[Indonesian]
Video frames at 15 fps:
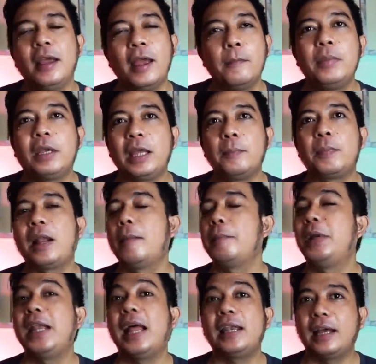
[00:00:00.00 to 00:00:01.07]
bikin
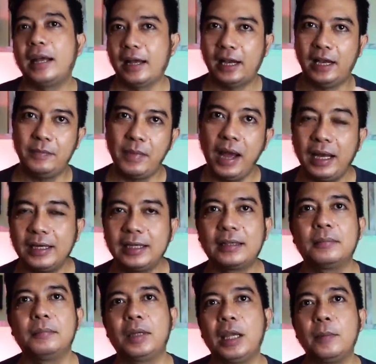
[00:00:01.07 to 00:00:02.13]
penampilan yang keren banget
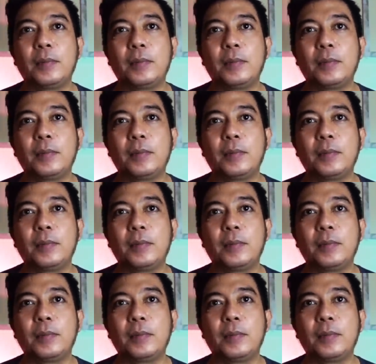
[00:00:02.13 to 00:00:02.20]
bikin